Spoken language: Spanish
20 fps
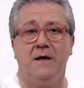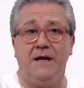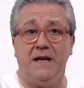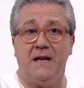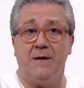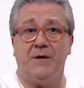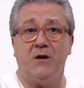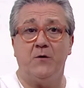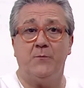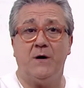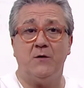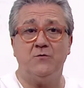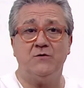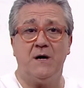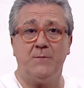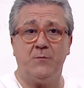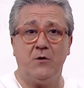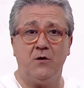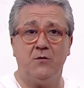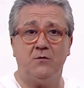Y la
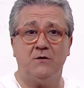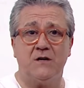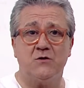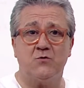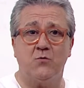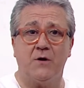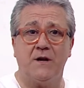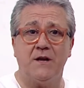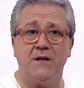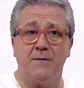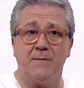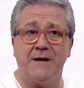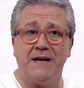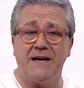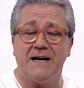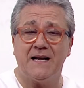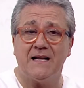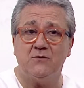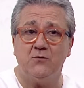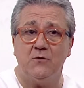menopausia ha podido transcurrir de
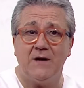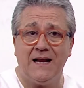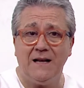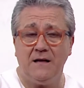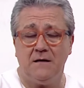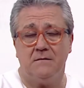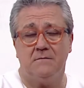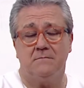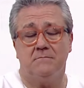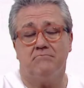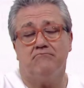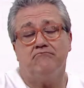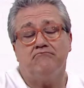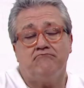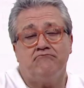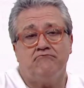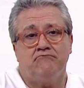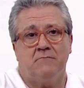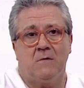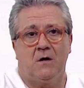manera natural
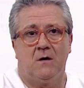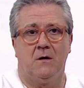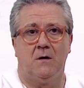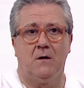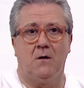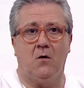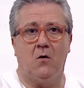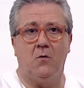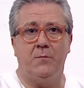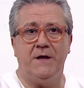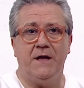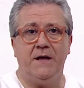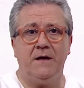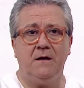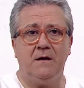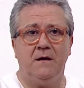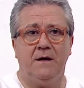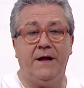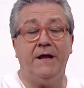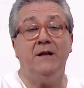o
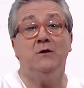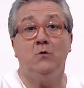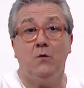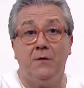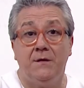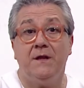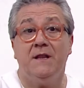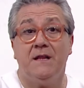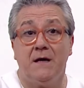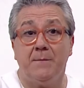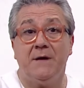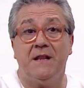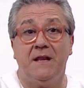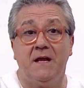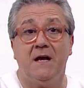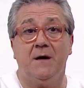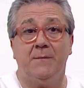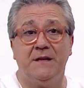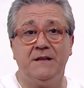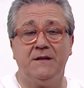bien inducida
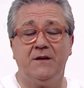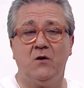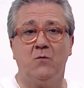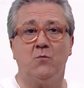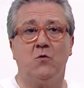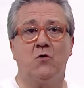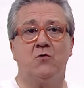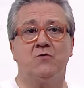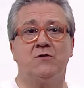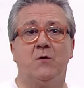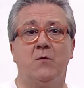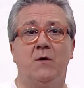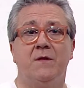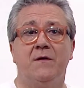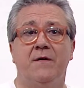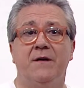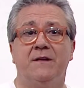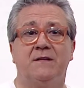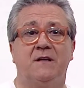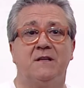médicamente como
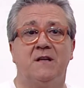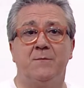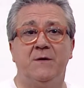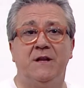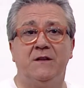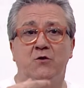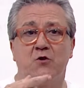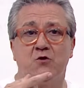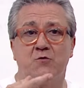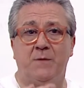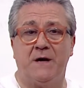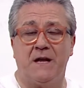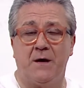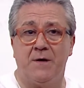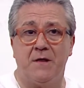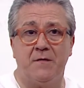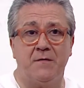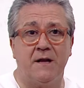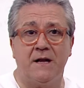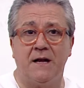consecuencia de tratamientos para
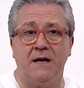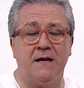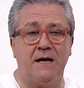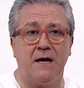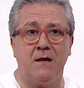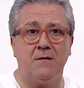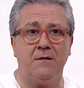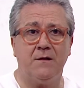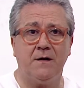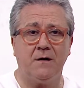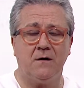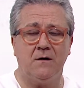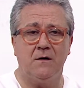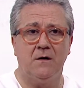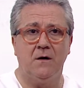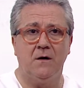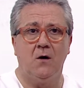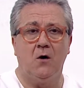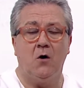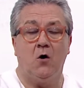vencer el cáncer,
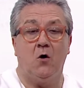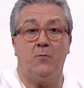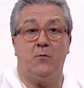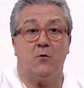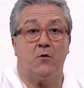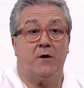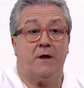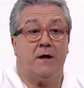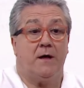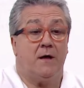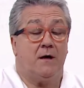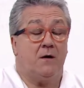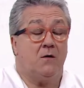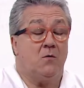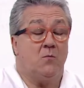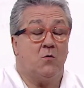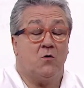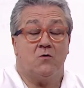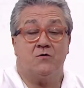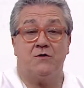o porque
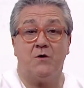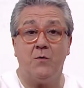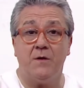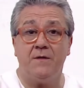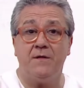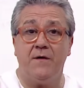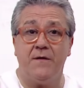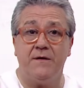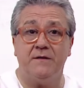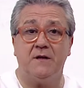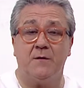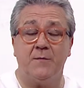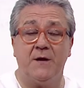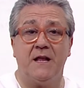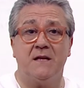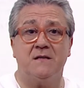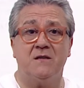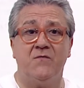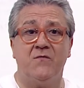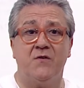como consecuencia de
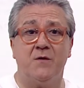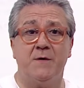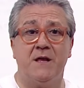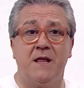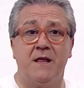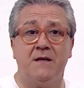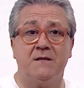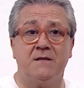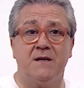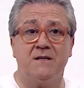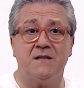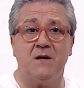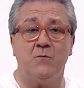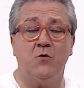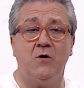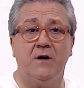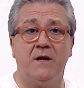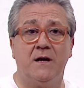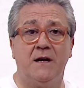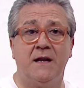determinadas enfermedades a esa
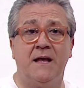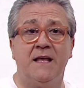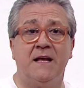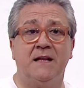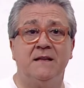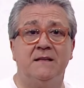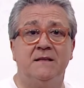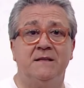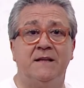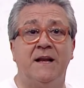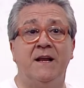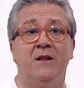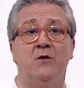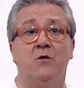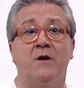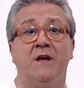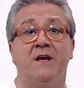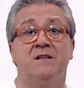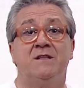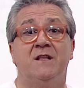mujer le hayan
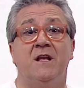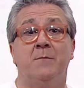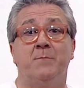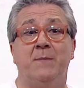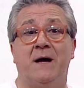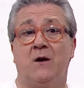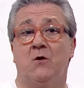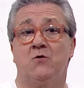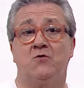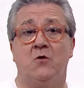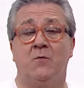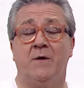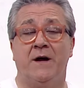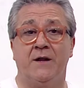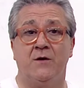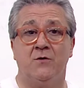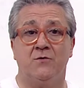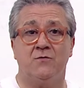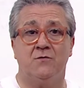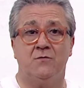tenido que extirpar los
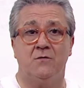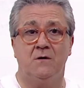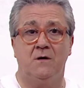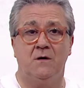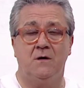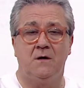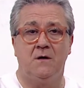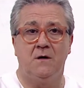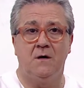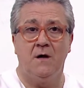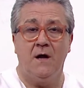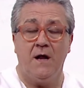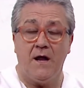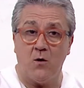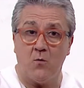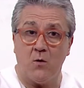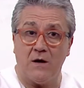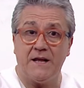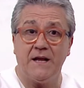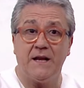ovarios.
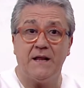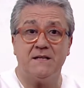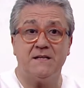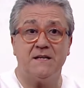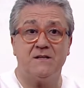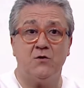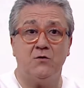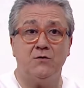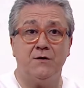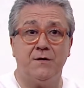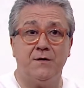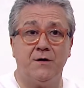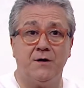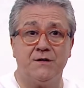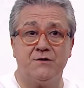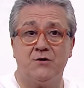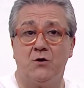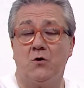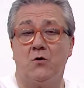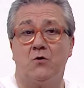En cualquiera de esas
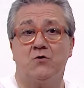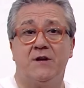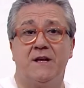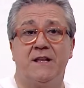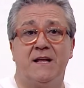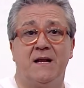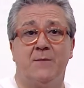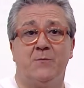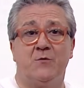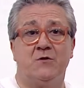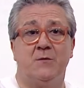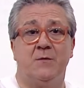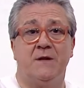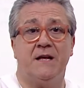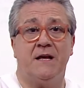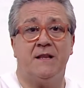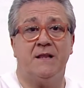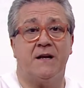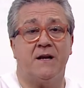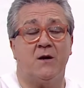condiciones solo nos queda la
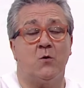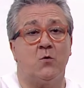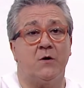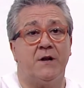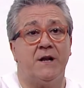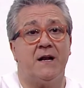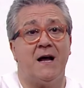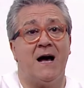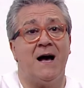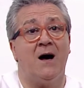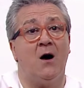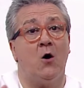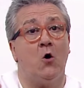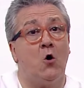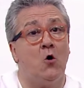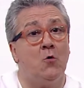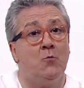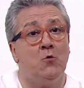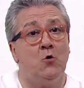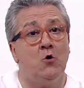posibilidad de recurrir a
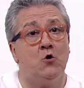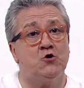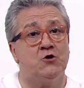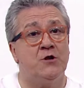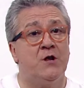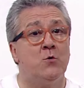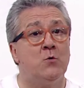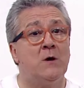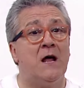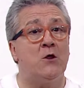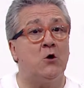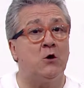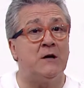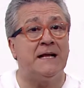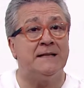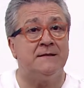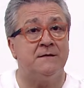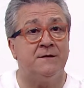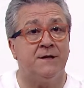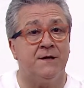óvulos de una
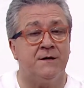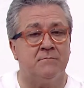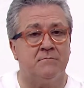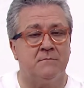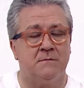donante.